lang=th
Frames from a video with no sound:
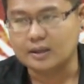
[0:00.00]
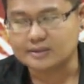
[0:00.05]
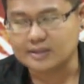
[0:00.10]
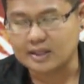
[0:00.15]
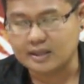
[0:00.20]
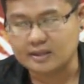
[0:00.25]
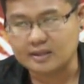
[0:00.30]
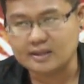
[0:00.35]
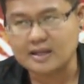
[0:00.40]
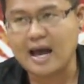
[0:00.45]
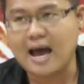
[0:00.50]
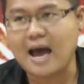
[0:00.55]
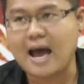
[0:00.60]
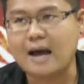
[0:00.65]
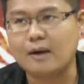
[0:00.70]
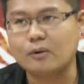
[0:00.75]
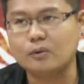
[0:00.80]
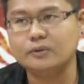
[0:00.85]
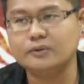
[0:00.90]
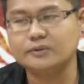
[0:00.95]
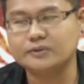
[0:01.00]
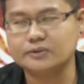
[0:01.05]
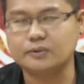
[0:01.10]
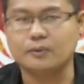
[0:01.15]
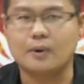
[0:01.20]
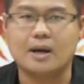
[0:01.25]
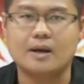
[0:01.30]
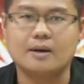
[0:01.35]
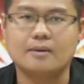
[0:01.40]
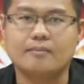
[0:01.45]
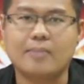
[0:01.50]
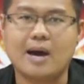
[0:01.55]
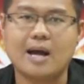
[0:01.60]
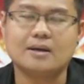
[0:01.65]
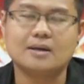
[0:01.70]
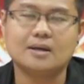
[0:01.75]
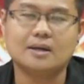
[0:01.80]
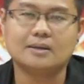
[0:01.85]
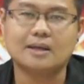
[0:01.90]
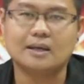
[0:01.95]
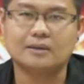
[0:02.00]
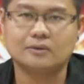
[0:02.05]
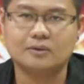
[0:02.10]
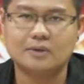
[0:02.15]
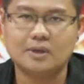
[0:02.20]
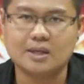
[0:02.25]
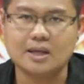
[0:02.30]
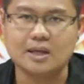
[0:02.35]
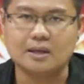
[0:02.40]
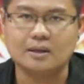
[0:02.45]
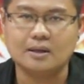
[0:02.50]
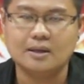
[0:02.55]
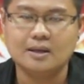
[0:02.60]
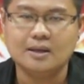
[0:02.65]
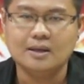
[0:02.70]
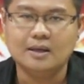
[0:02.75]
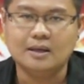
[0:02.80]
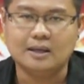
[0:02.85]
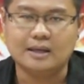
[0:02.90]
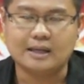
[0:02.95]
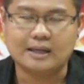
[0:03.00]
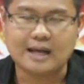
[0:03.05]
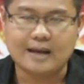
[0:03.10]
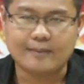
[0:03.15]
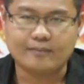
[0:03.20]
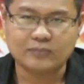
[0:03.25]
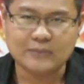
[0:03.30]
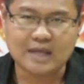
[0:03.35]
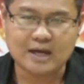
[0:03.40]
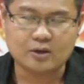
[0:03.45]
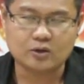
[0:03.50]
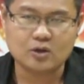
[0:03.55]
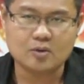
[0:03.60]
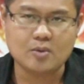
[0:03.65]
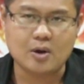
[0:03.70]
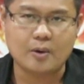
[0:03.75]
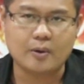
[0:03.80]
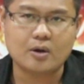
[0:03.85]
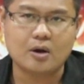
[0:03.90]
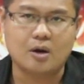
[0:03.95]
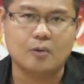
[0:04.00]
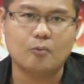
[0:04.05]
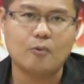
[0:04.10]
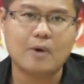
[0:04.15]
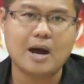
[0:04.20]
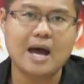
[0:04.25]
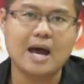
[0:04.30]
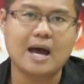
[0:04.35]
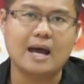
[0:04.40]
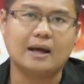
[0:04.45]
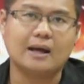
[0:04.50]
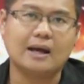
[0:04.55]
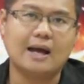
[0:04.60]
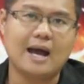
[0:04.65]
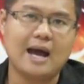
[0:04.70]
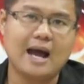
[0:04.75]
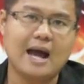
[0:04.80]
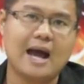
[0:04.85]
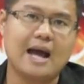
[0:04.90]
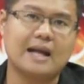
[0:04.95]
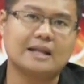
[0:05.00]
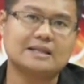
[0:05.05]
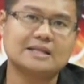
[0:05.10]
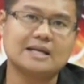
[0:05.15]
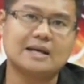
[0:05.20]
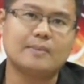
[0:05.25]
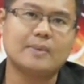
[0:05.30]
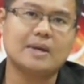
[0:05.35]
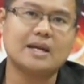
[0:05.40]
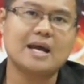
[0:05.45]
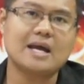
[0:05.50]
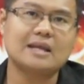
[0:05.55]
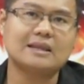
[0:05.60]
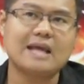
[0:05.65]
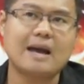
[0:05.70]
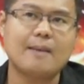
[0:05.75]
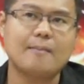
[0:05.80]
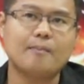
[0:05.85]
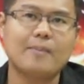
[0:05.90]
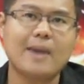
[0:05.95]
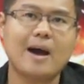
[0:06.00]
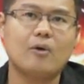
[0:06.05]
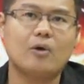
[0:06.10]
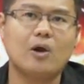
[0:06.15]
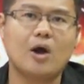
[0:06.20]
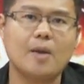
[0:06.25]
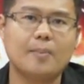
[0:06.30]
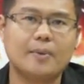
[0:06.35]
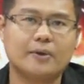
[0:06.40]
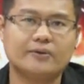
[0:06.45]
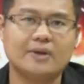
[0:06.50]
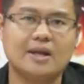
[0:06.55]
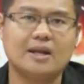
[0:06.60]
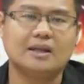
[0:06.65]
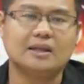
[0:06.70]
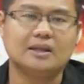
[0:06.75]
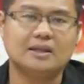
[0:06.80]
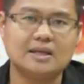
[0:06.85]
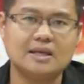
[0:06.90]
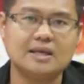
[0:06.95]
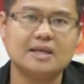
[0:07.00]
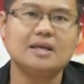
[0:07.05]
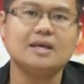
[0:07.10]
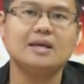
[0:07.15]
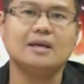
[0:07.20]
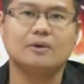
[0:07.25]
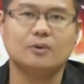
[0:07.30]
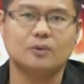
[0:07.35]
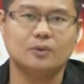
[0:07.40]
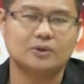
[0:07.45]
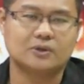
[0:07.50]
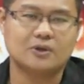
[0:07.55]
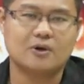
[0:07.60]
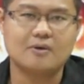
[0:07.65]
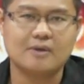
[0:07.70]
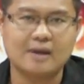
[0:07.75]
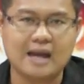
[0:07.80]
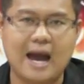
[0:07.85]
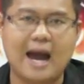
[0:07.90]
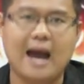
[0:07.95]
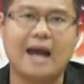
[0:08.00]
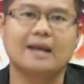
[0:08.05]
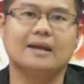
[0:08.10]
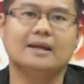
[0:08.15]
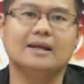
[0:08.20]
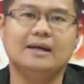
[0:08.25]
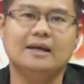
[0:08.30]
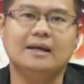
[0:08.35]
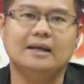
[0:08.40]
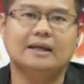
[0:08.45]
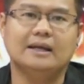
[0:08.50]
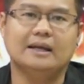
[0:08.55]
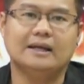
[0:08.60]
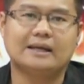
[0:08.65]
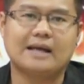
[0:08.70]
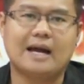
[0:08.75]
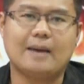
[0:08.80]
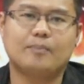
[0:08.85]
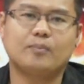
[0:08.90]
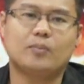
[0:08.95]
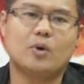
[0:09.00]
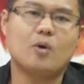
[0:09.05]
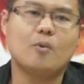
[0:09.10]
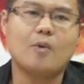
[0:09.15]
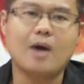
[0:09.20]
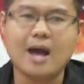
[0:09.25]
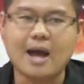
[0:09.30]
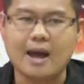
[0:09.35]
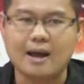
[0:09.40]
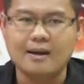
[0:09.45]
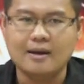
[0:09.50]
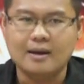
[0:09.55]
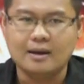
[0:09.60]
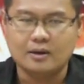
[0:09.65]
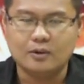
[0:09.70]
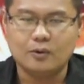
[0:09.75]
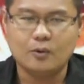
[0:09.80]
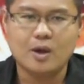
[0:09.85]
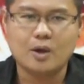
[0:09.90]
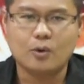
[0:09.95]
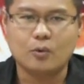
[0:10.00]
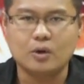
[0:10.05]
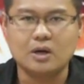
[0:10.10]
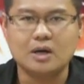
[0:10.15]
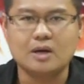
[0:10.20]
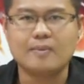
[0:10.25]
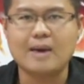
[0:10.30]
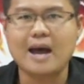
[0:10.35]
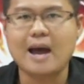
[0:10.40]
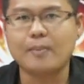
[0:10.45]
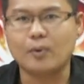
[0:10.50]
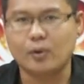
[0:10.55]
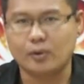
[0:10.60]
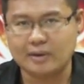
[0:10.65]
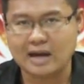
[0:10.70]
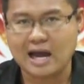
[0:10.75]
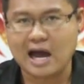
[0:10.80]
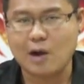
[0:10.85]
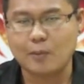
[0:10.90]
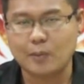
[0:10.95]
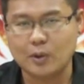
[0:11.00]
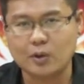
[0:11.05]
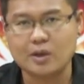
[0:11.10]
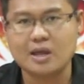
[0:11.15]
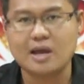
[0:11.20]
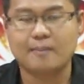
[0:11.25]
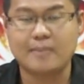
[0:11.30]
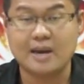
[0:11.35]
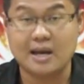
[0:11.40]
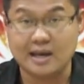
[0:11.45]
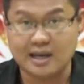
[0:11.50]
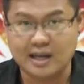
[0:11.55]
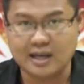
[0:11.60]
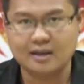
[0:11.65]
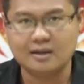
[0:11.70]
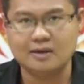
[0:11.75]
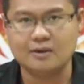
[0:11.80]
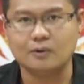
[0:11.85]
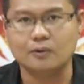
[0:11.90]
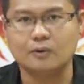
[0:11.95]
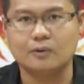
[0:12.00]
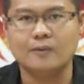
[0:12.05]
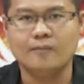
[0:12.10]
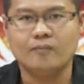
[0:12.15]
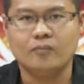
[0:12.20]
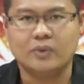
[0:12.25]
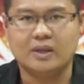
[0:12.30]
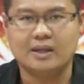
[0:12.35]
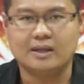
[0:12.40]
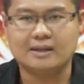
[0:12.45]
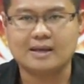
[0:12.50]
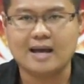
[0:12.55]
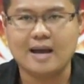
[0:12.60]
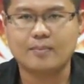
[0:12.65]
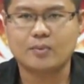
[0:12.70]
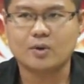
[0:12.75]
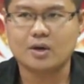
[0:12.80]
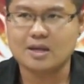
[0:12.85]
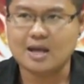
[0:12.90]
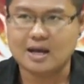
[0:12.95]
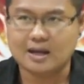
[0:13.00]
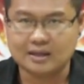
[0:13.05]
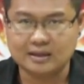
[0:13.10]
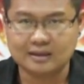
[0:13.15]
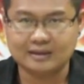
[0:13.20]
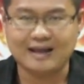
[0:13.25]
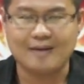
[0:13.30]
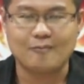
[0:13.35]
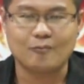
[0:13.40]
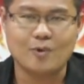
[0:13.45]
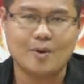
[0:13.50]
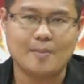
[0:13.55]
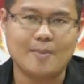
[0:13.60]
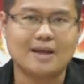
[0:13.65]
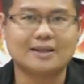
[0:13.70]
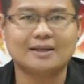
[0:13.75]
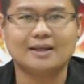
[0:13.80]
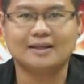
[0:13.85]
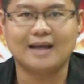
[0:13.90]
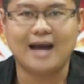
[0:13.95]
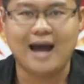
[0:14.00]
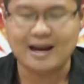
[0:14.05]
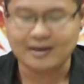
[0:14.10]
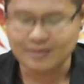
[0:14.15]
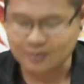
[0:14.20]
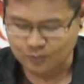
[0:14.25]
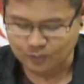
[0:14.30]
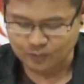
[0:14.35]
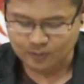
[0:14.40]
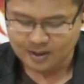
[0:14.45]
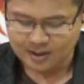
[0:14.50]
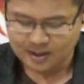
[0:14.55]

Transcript: สัญญาหุ้นส่วนพาร์ทเนอร์ทางธุรกิจนะครับ แต่ก็ต้องบอกไว้ก่อนว่าอาจจะไม่ได้ตามเป้ารร้ออยเเป์ซ็นที่คุณต้องการนะครับเพราะว่าด้วยคุณภาพของดาวมันก็ยังเป็นนิดอยู่นะครับ ก็ยังต่ำกว่ามาตรฐานอยู่